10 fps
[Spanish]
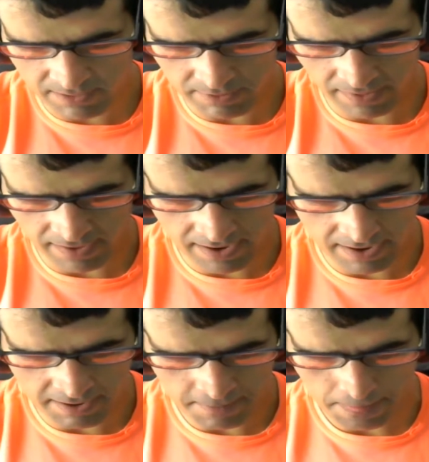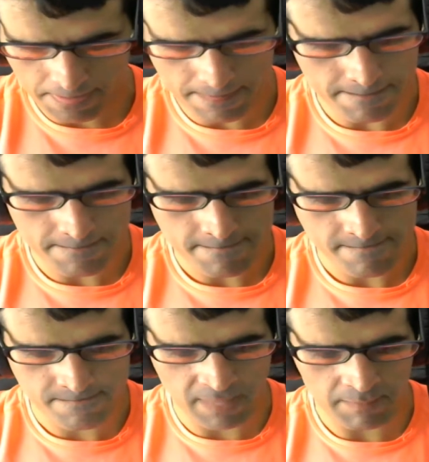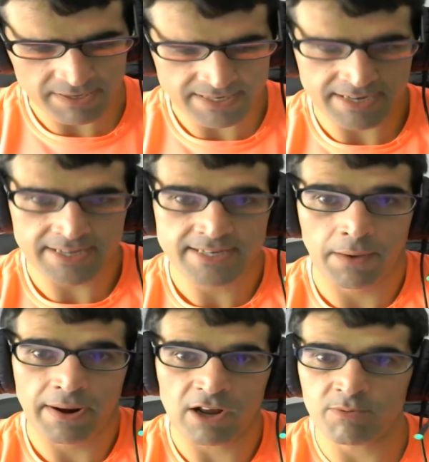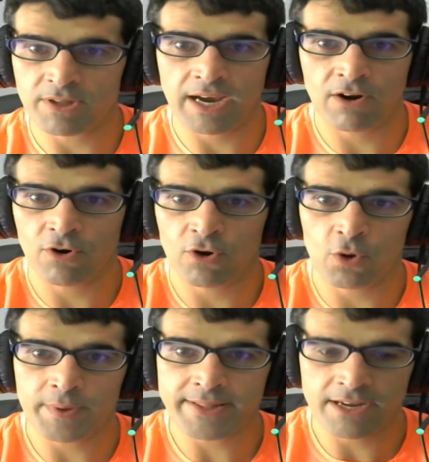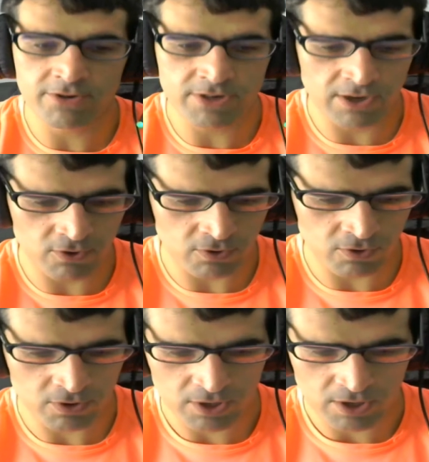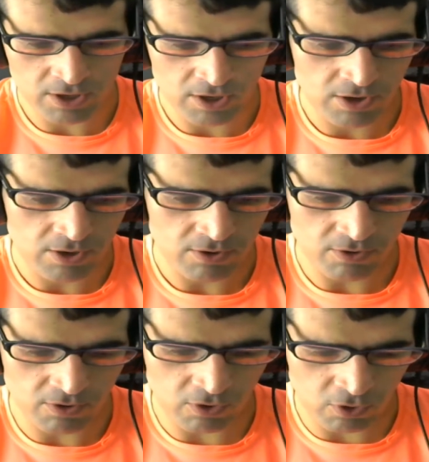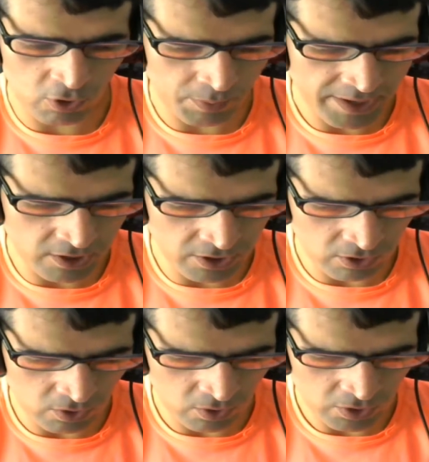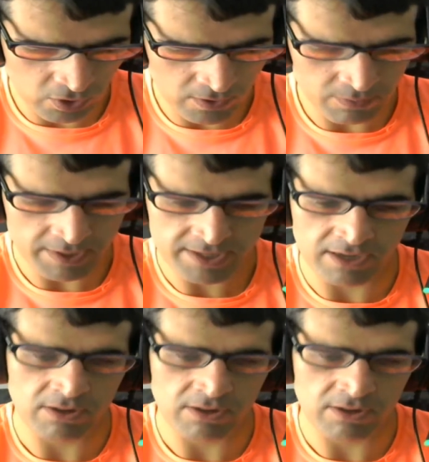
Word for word: nada nada más si queréis saber algo pues dejadlo en los comentarios y lo lo miro y os lo, digo esta es la